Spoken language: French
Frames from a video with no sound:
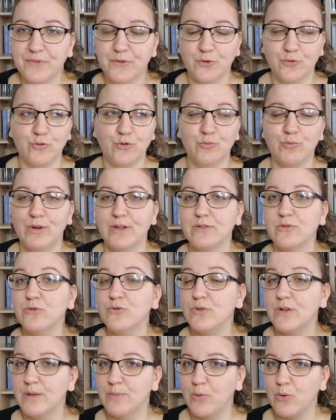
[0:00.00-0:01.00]
Sauf que pour l'instant,
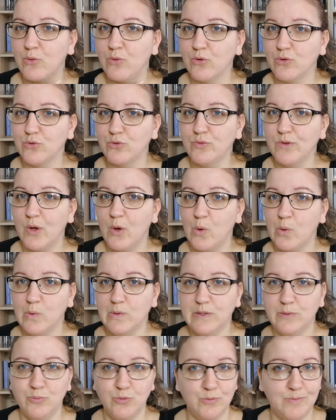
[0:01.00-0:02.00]
je ne l'ai pas encore trouvé en
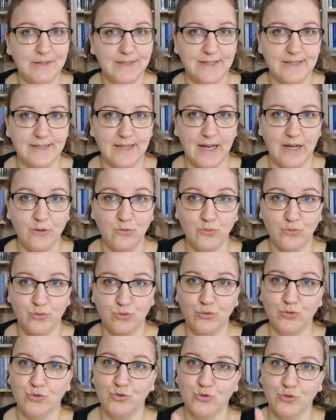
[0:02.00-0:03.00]
étude, etc. Donc
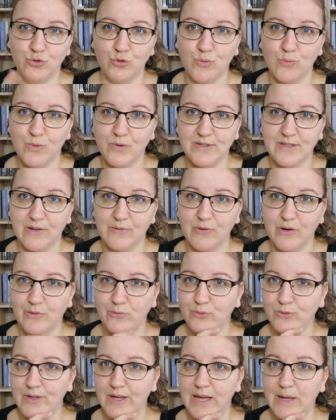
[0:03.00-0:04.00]
euh, je commence à
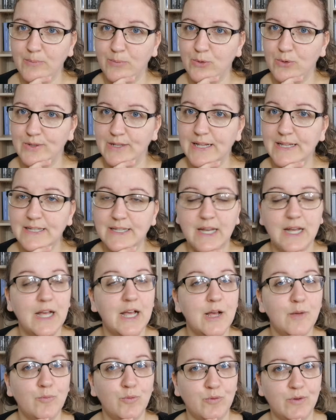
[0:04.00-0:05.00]
farfouiller un peu le net
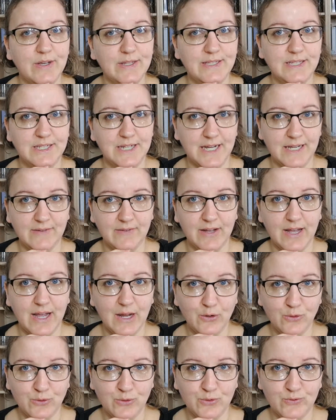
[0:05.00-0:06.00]
pour voir si j'arrive
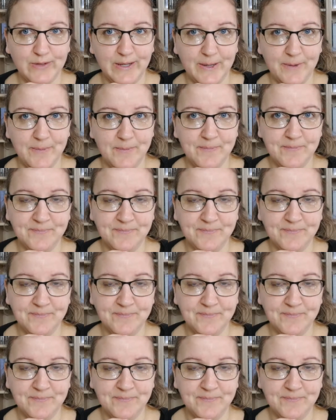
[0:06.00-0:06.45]
à le trouver.